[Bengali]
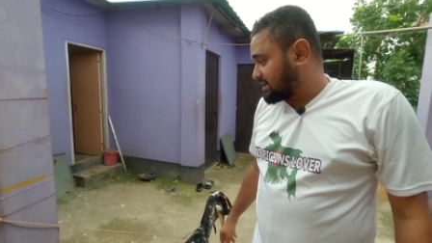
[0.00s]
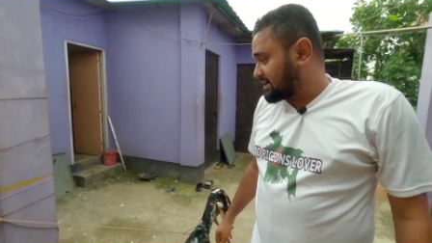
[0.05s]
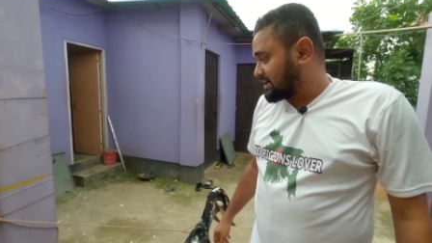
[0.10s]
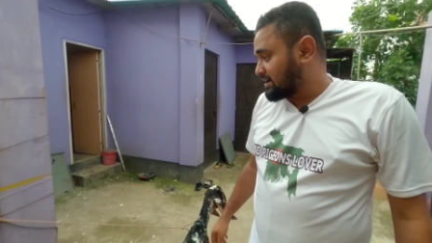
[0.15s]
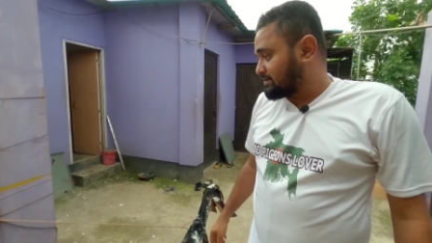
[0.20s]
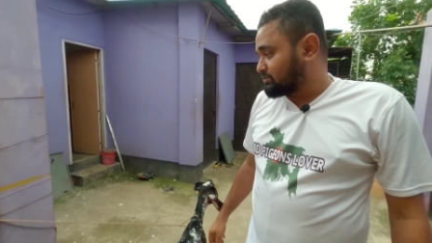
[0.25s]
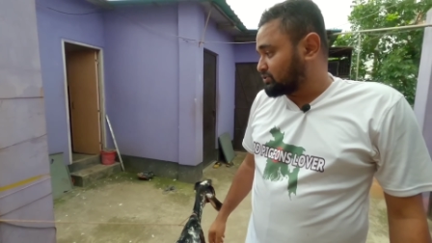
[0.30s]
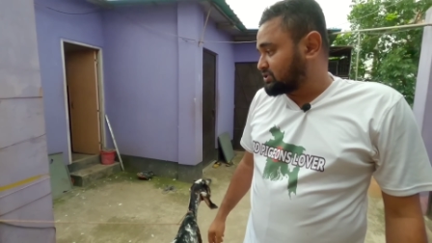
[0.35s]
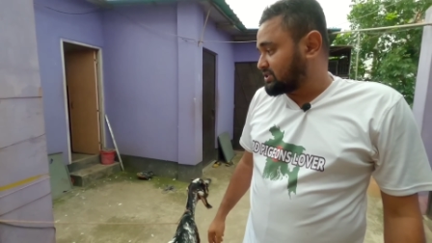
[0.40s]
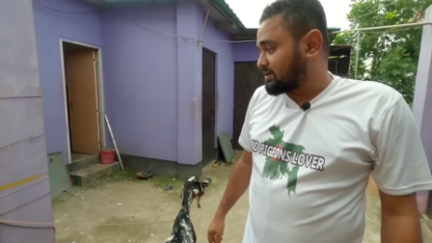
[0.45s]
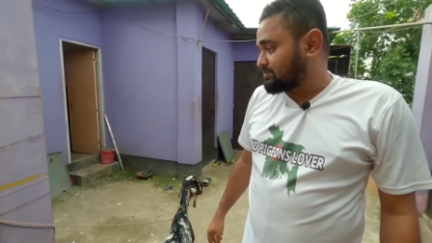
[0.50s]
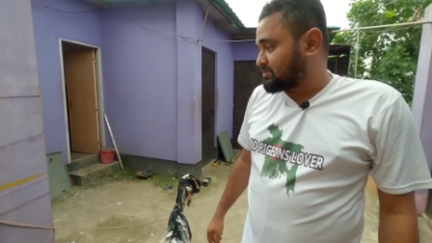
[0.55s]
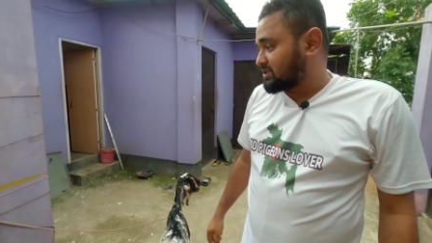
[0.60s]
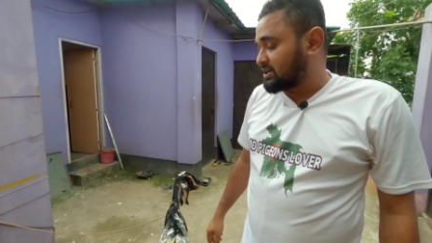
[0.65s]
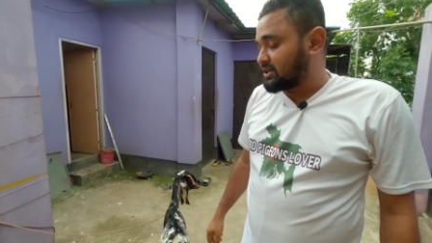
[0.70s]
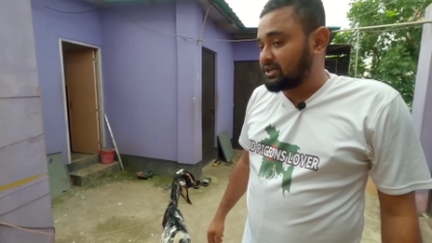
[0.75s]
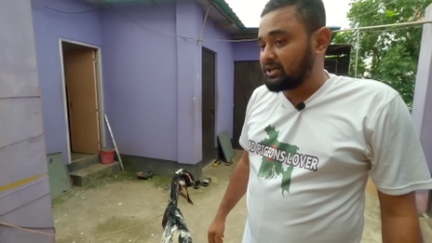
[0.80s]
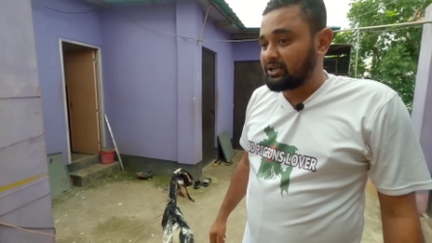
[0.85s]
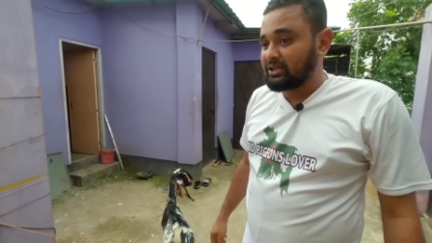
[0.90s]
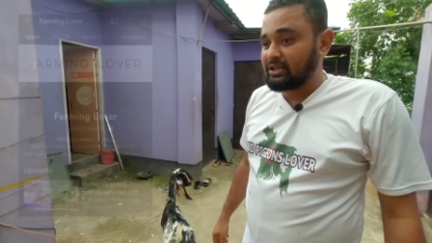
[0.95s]
সেটার নাম হচ্ছে
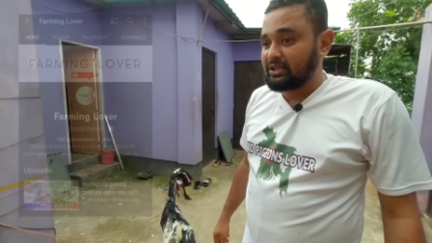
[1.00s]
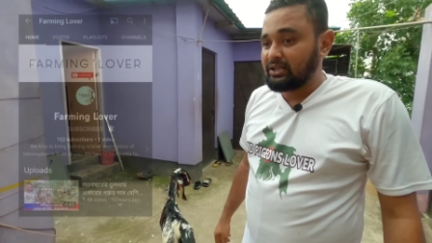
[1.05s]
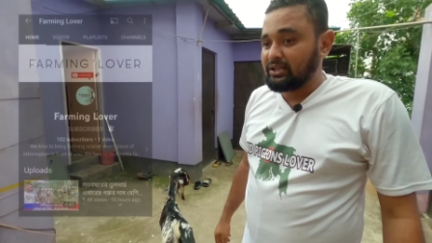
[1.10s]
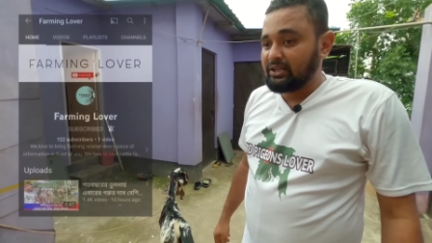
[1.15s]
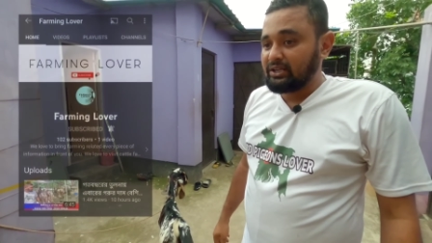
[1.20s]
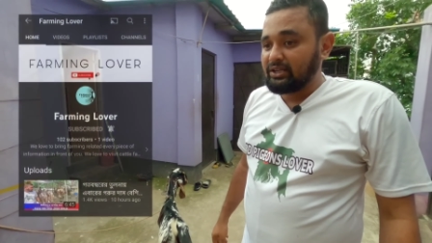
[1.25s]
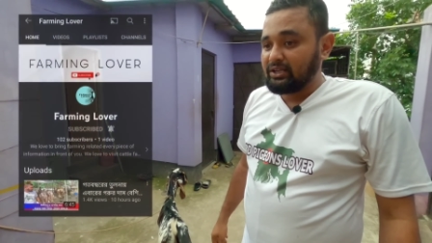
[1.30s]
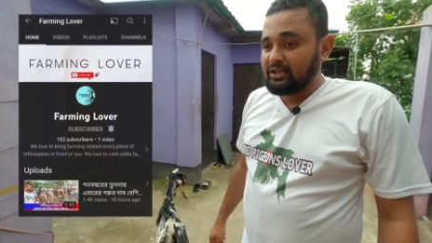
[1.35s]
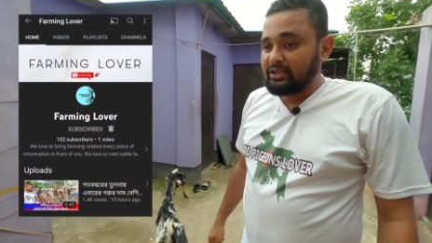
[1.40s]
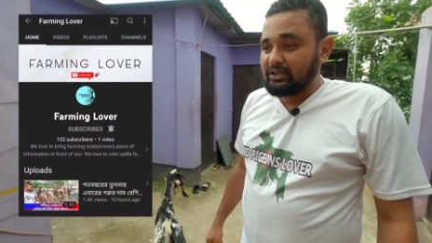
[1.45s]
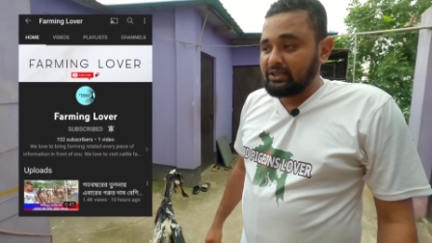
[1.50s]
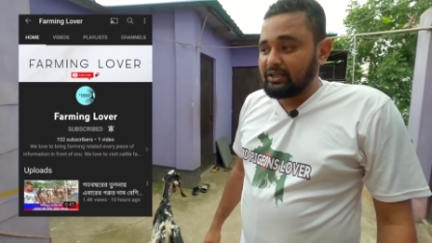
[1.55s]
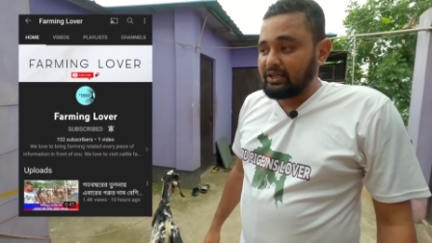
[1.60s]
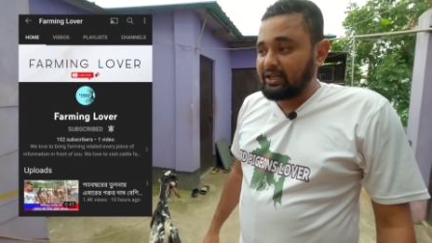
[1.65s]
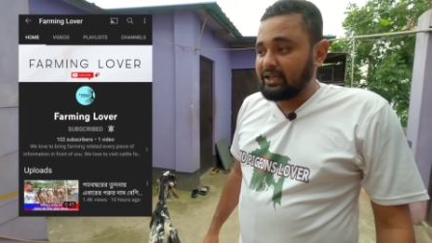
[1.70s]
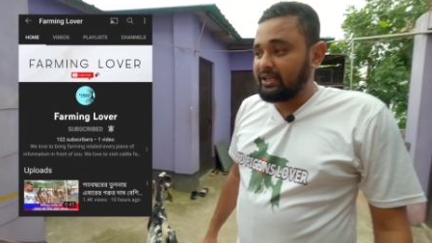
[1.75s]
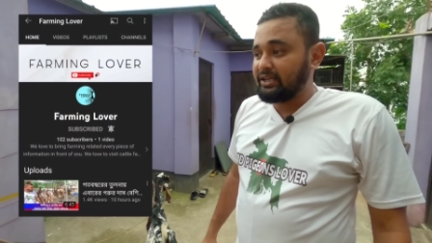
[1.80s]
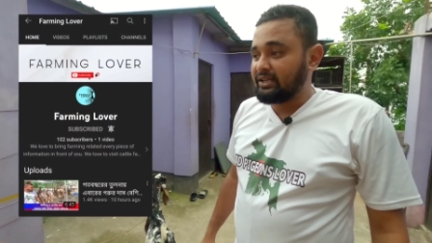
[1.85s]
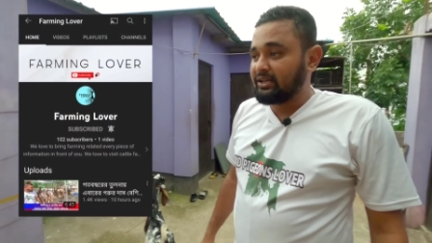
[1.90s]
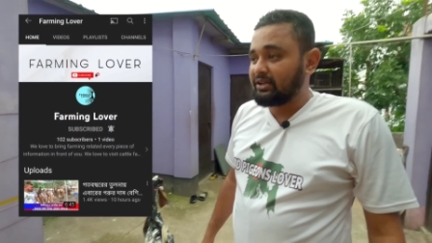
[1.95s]
আপনার
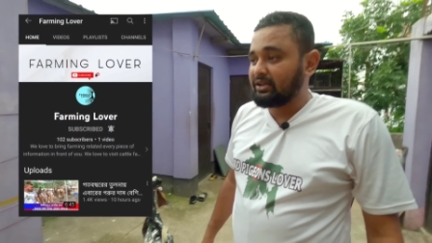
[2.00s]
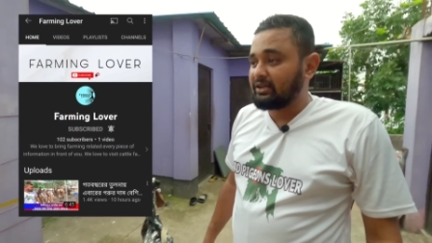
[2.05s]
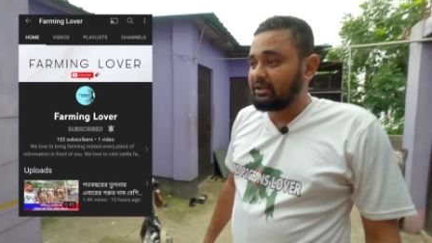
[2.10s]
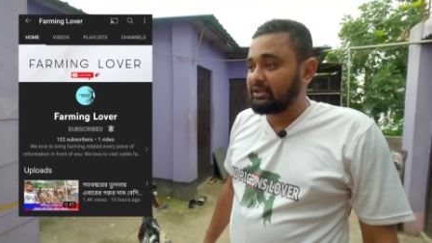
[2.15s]
এই